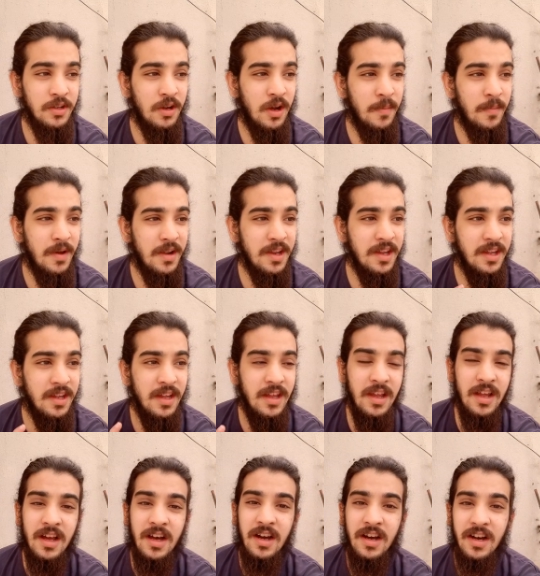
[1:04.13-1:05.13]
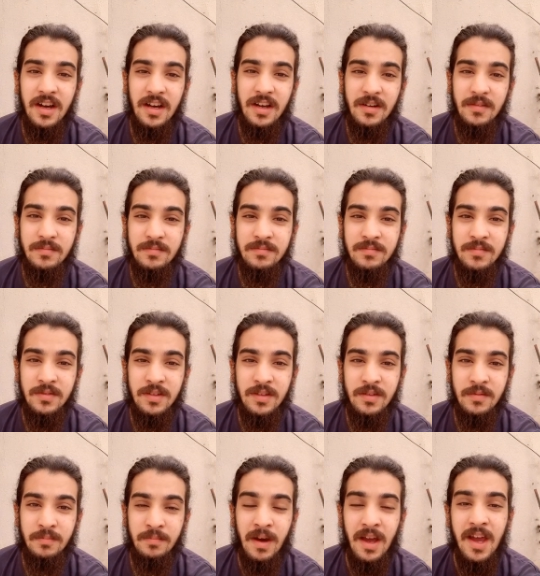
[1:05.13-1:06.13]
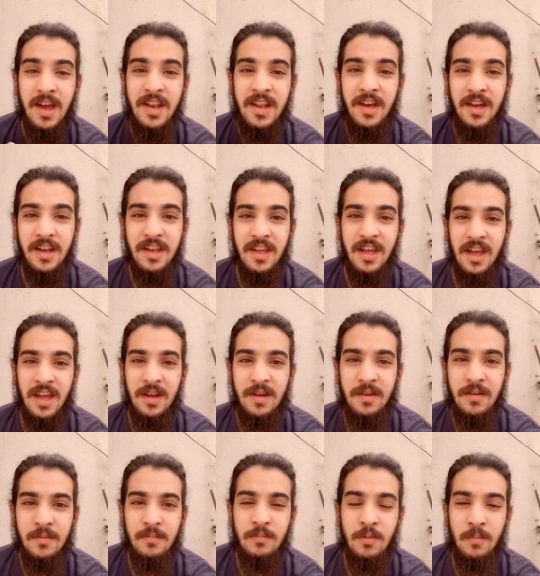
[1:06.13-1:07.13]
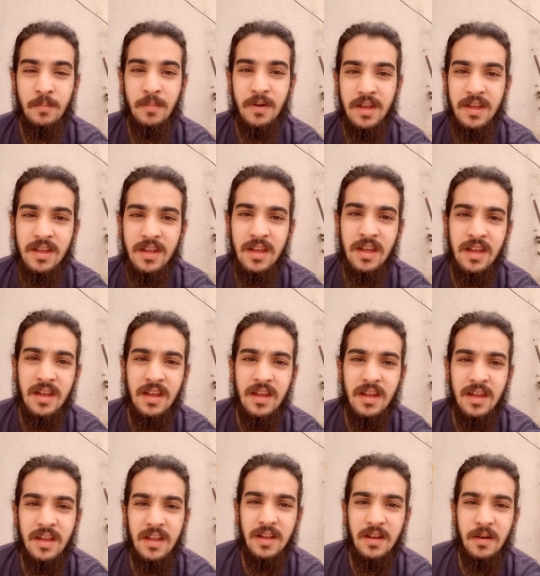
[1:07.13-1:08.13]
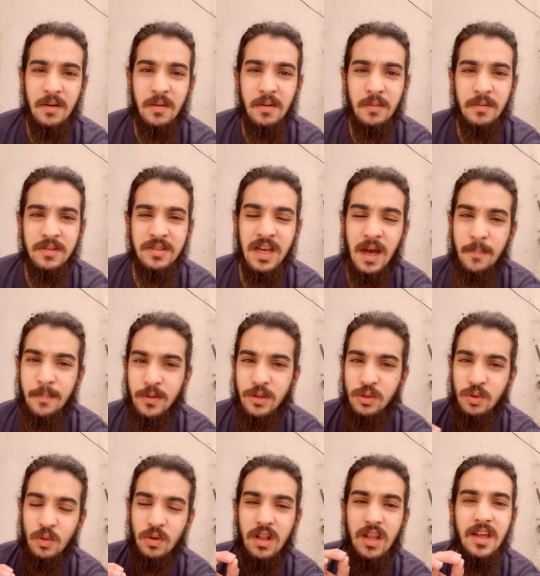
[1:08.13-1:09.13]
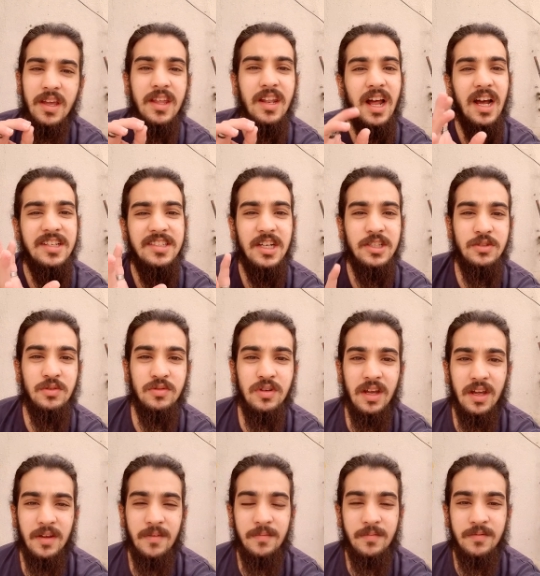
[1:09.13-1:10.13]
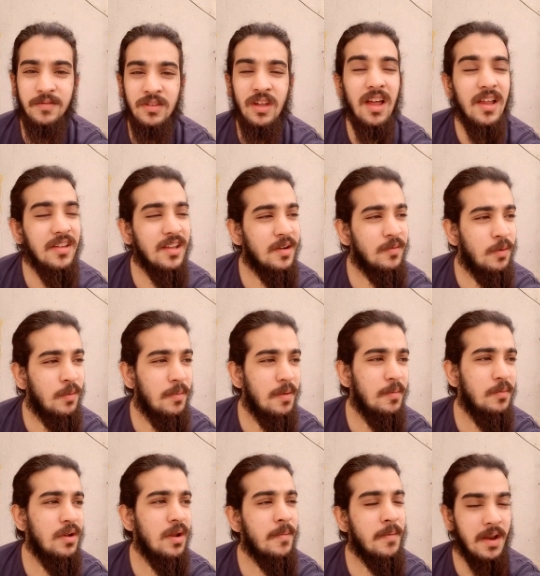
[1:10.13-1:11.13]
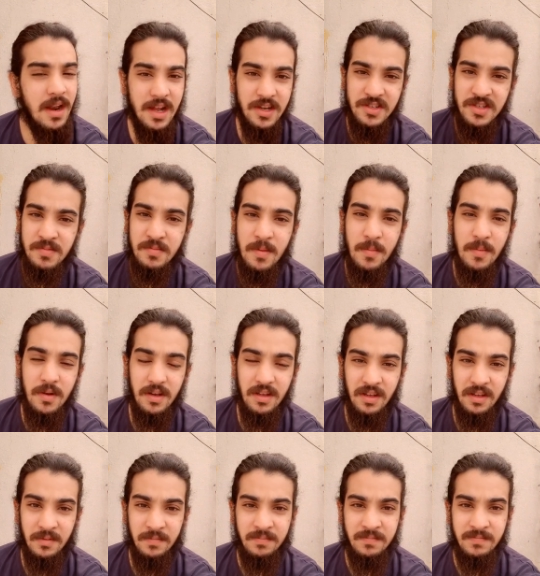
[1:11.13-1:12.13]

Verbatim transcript: जो हमारी माया नगरी है मुंबई यहाँ पे तुगलक की राज आ चुका है ना सिर्फ मुंबई पूरे महाराष्ट्र में बल्कि